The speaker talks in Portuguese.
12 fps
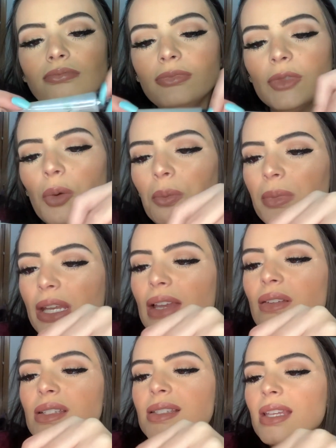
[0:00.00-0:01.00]
Um
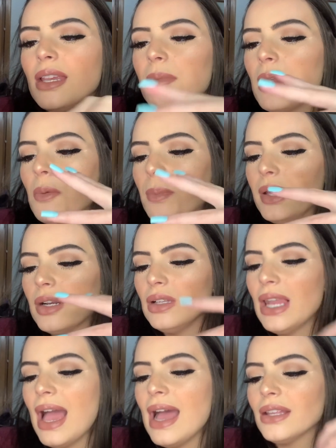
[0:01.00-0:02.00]
brilho assim, meio
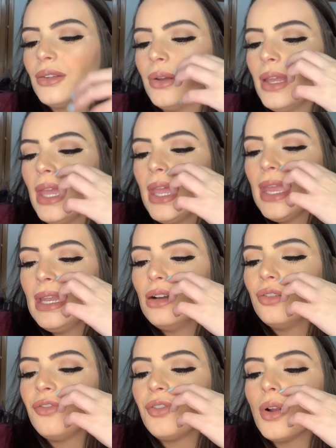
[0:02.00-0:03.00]
perolado. Ele é o
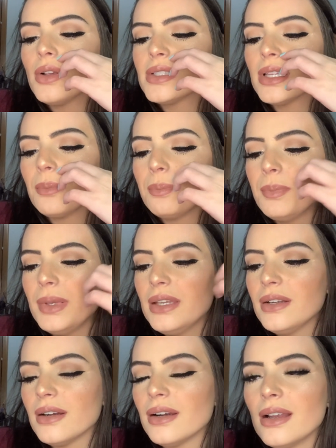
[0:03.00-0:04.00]
Frozen
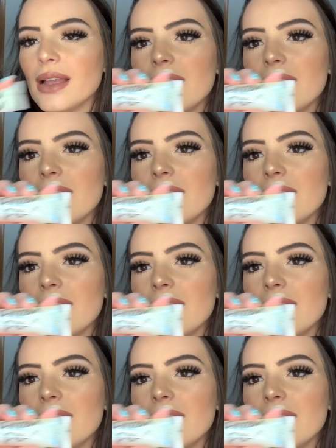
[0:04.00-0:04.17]
Pear.